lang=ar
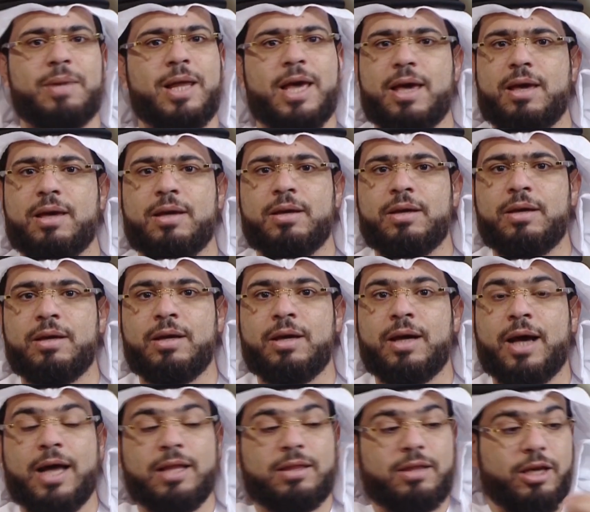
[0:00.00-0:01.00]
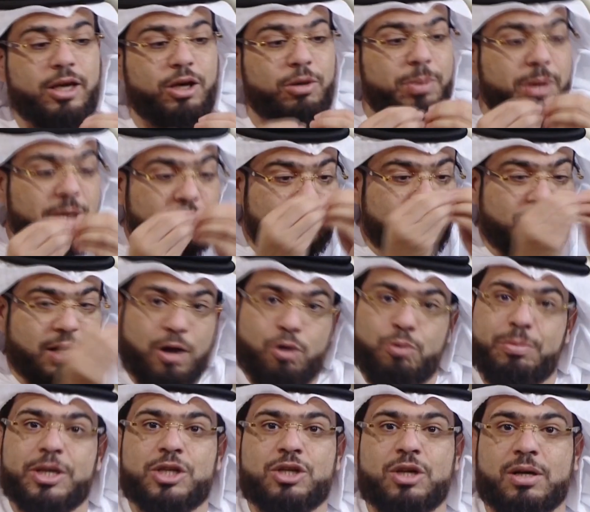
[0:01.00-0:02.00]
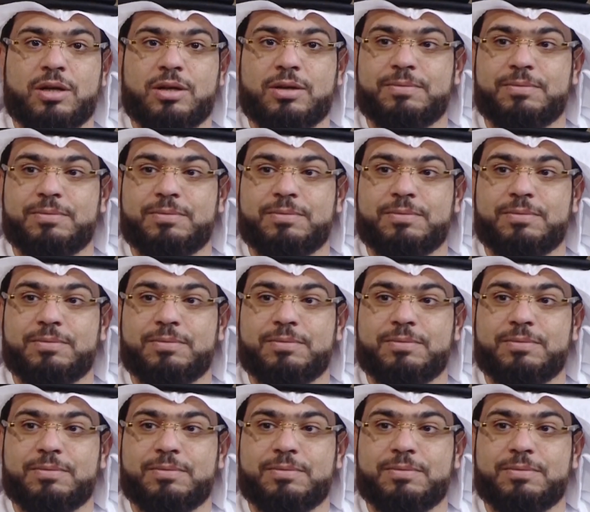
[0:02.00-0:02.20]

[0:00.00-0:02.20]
ليه حتى يخبرنا تراه بشر